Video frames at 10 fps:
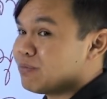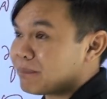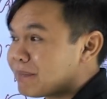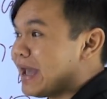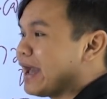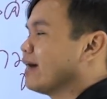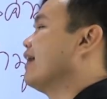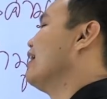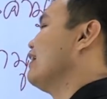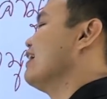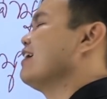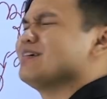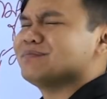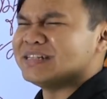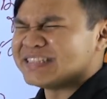ดูแปลกๆอะไรเงี้ย
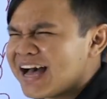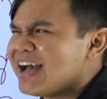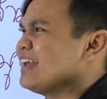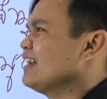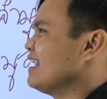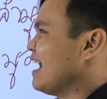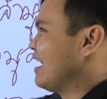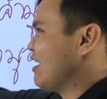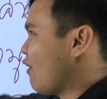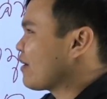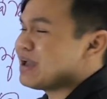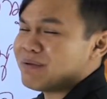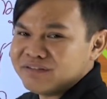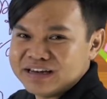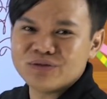ไม่ใช่นะโอเคไห
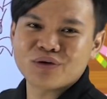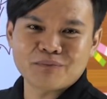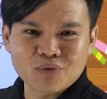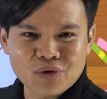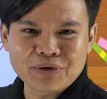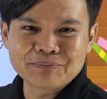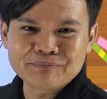มวิธีดูคำมูล